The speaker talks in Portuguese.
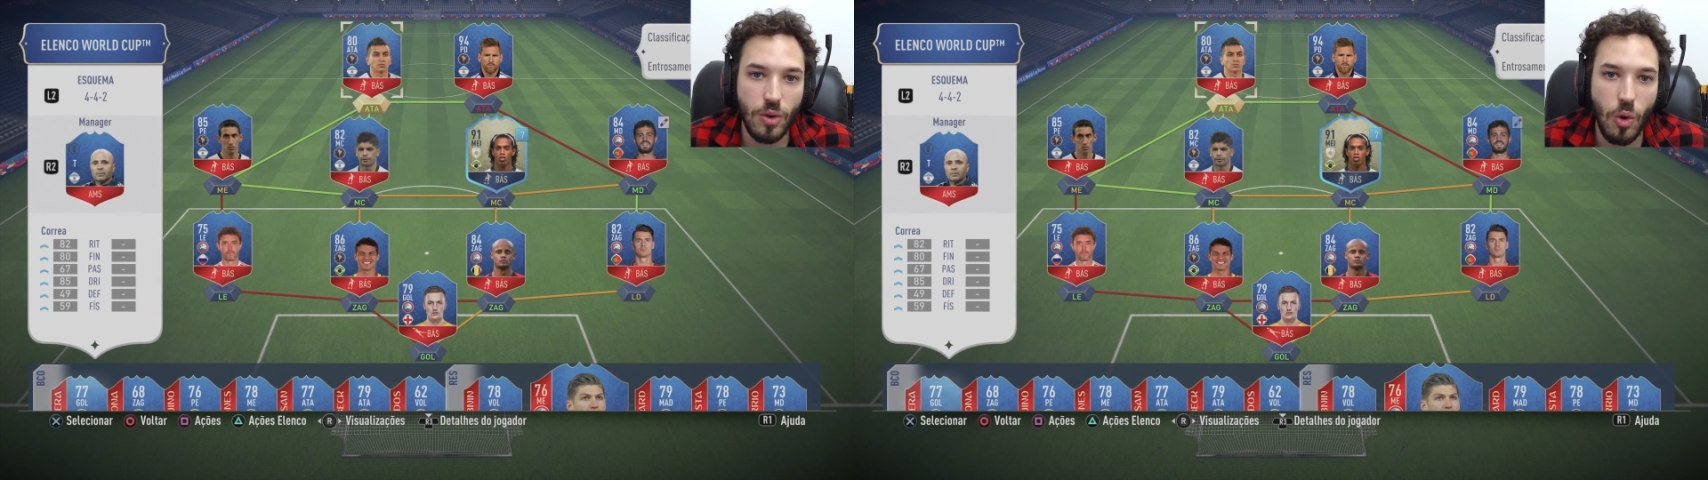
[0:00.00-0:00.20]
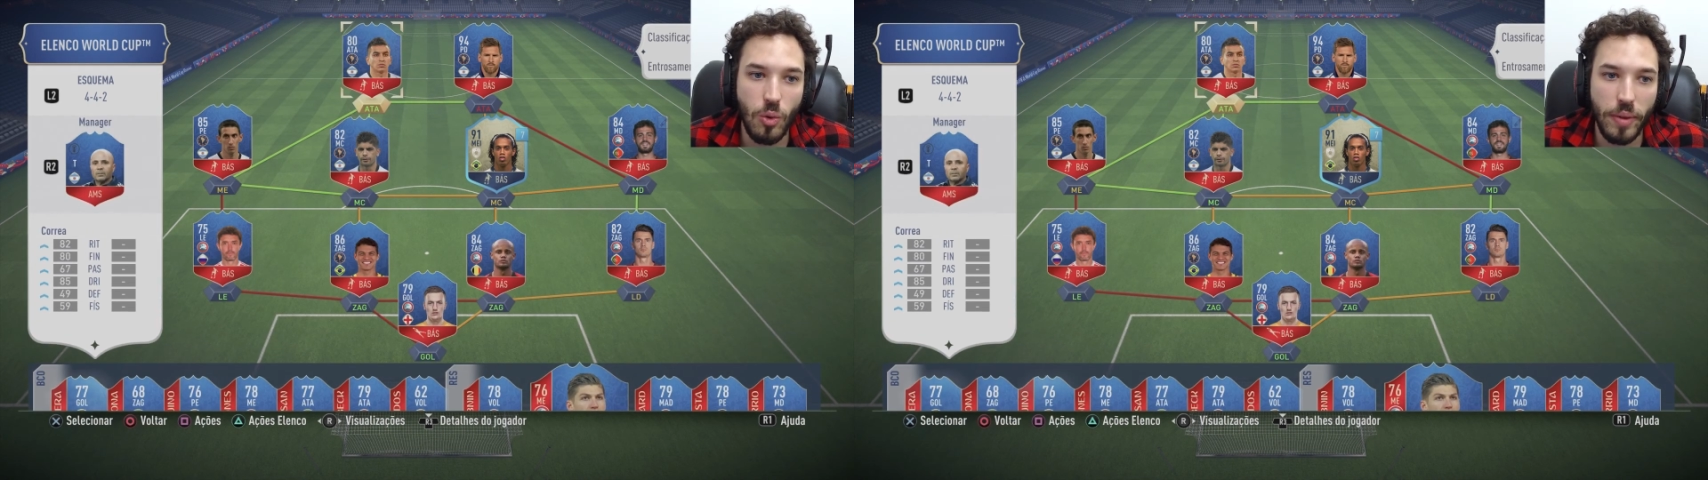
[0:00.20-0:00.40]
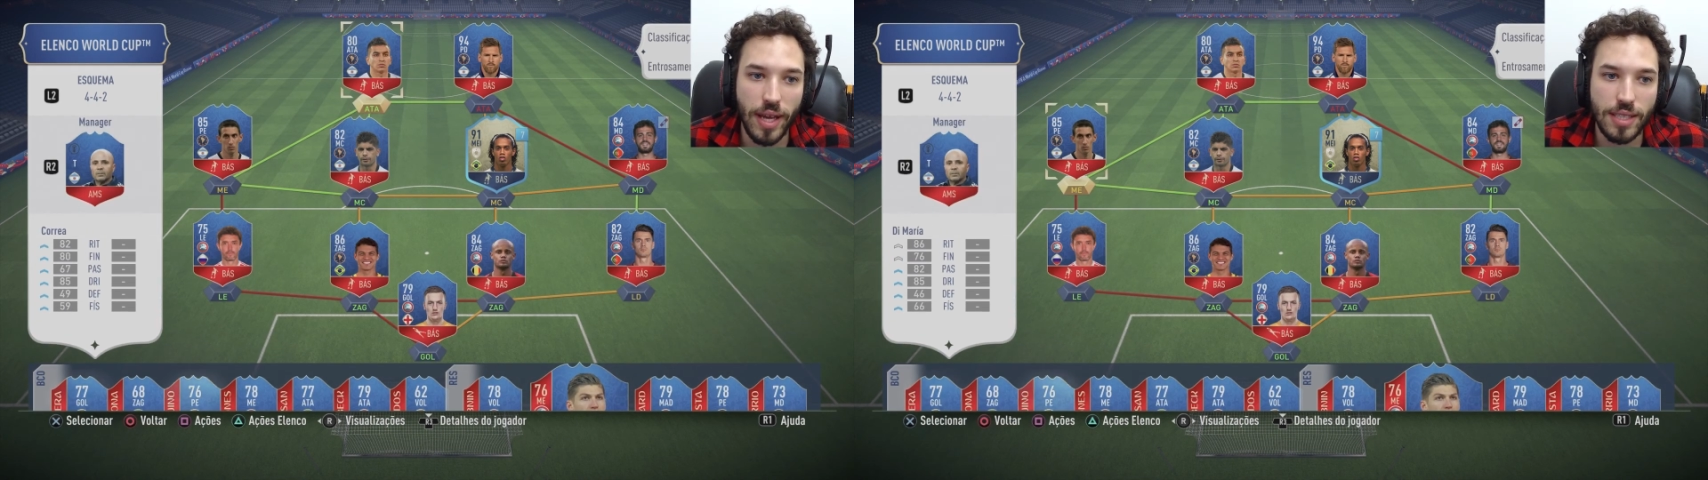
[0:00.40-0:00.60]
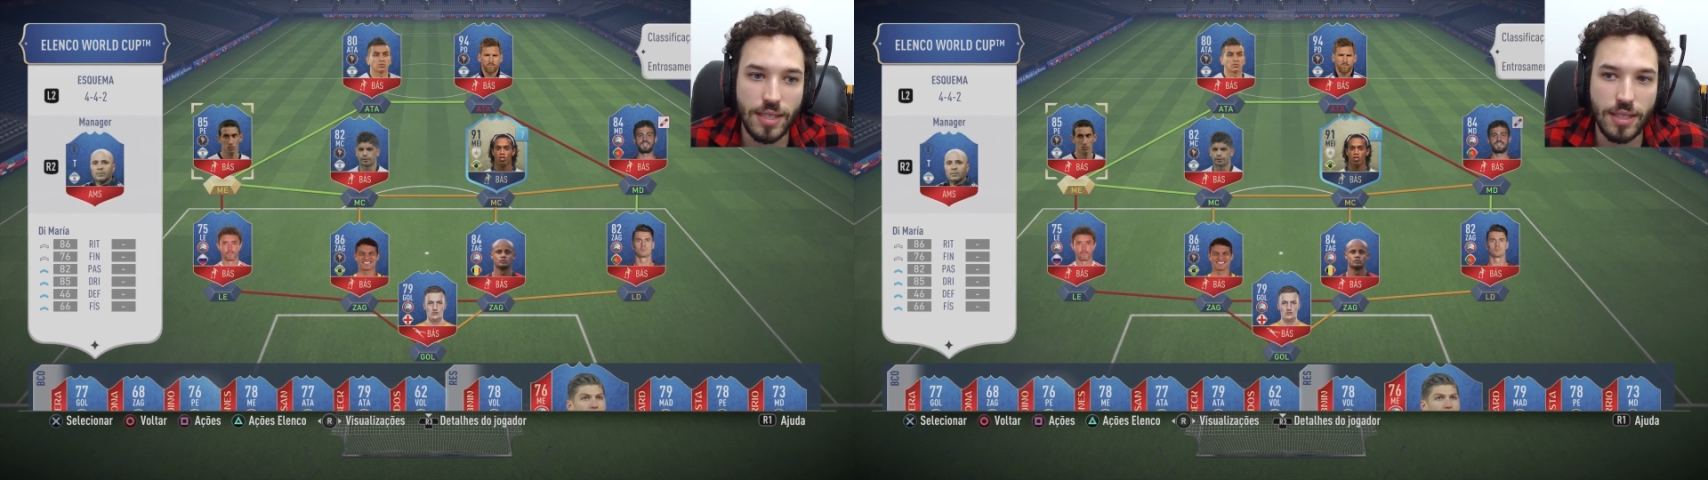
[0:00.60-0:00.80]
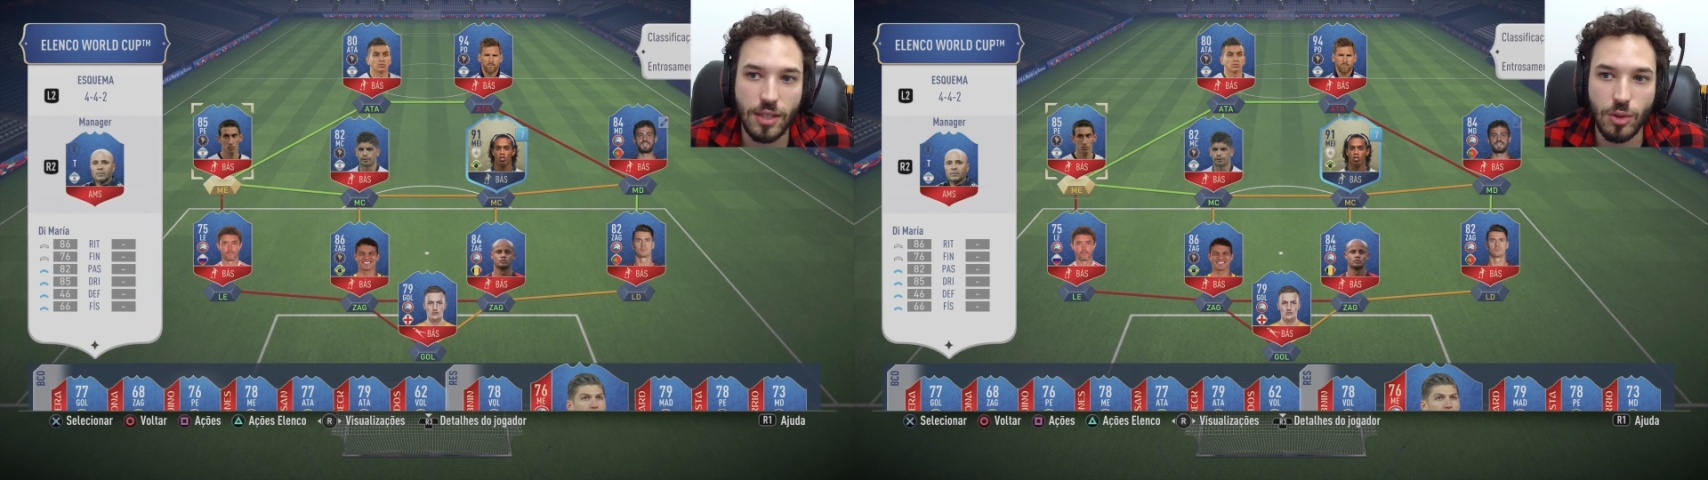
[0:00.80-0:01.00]
com o
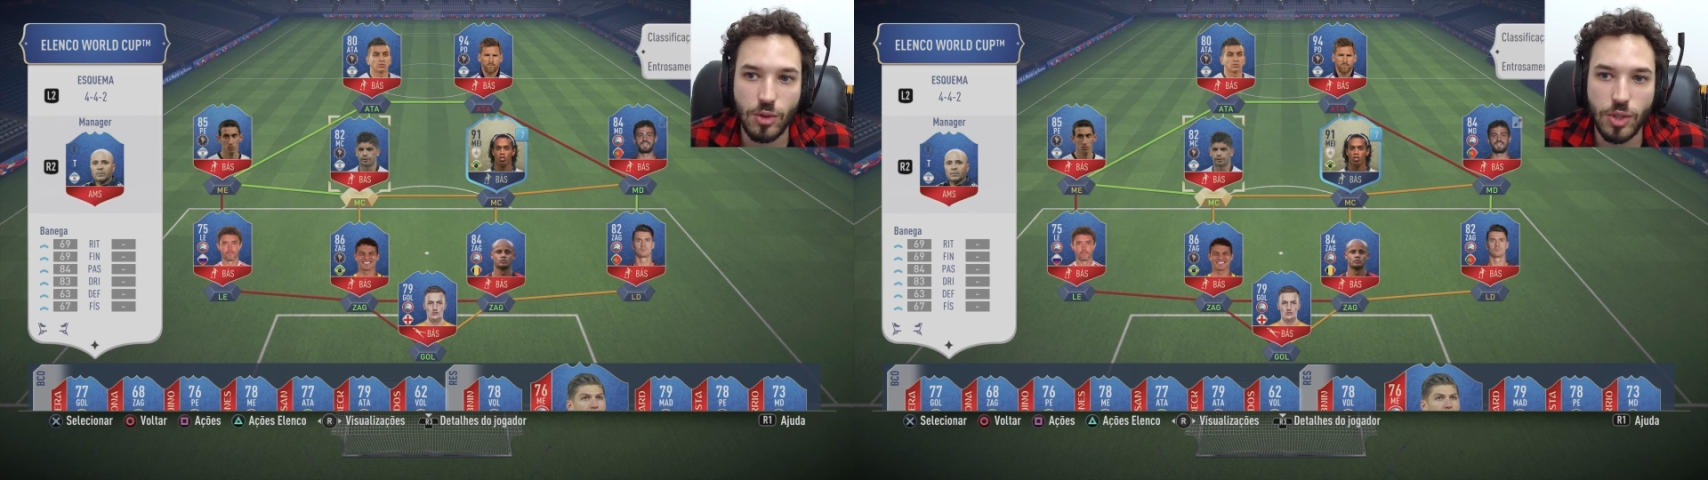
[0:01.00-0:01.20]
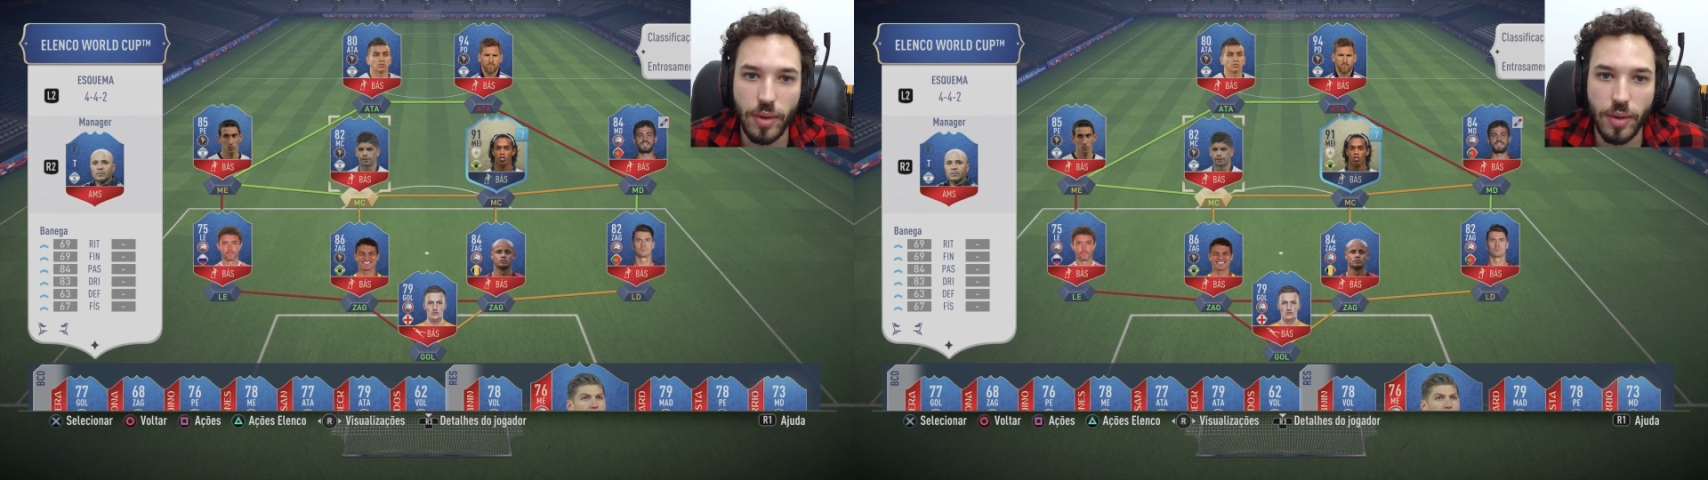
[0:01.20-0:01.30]
Messi e com o Di